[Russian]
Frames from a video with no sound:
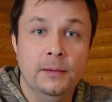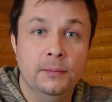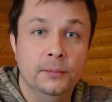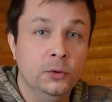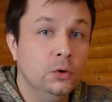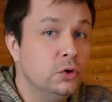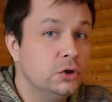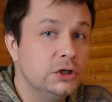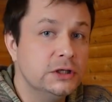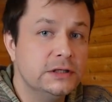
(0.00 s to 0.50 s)

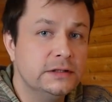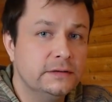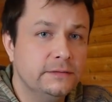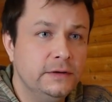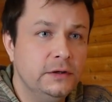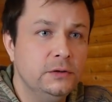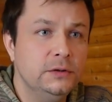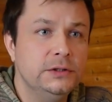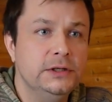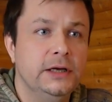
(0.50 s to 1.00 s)

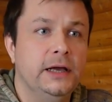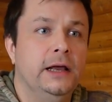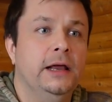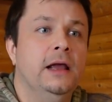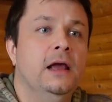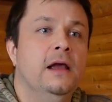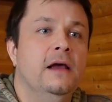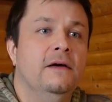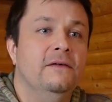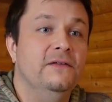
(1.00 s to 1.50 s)
множество
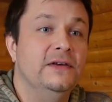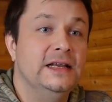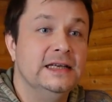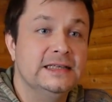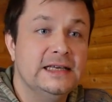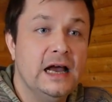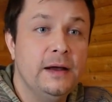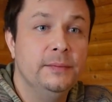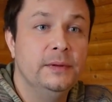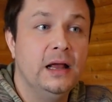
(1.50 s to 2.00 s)
людей
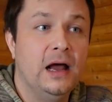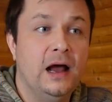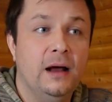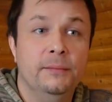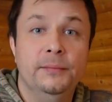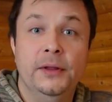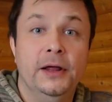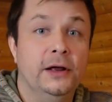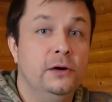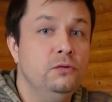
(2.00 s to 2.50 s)
внезапно
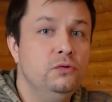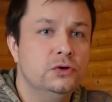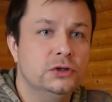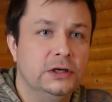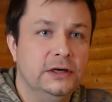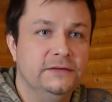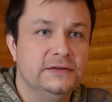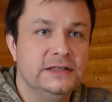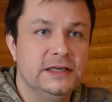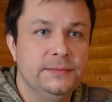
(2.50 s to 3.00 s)

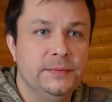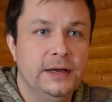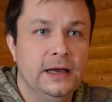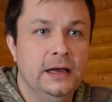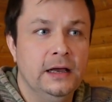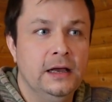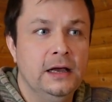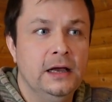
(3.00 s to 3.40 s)
обнаружили в себе